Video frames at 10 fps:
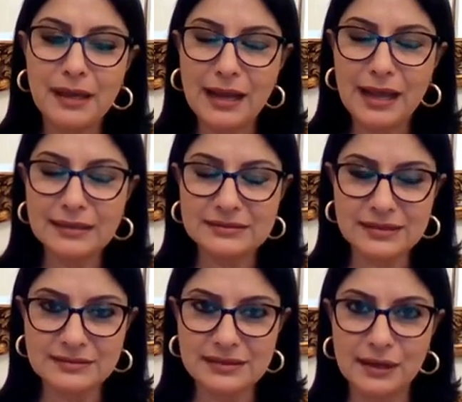الاحد
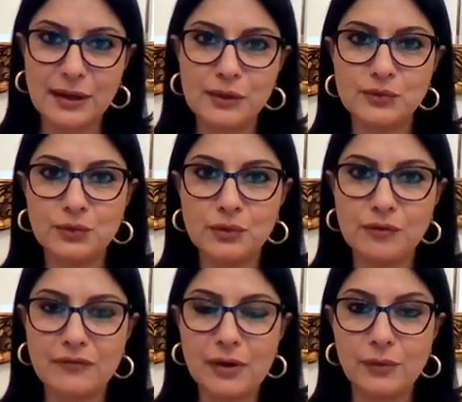9 زيران يونيو
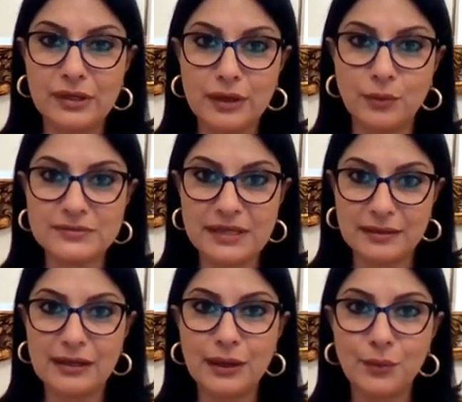فهو يوم
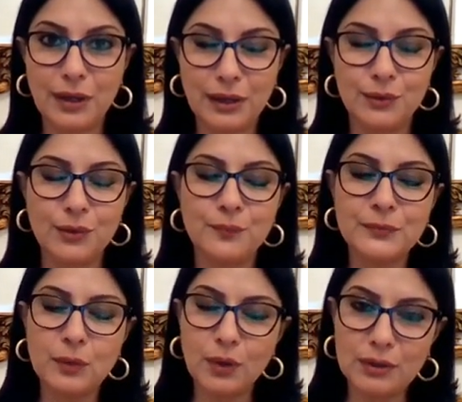سريع وحلو
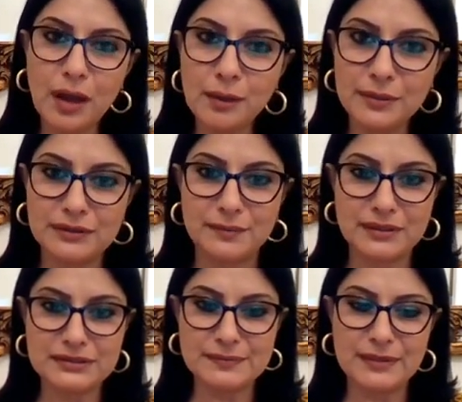ونابض
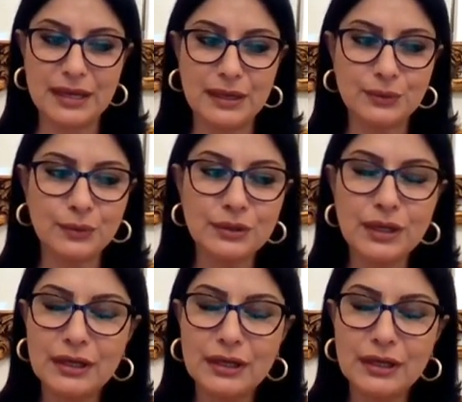بالنسبه لكم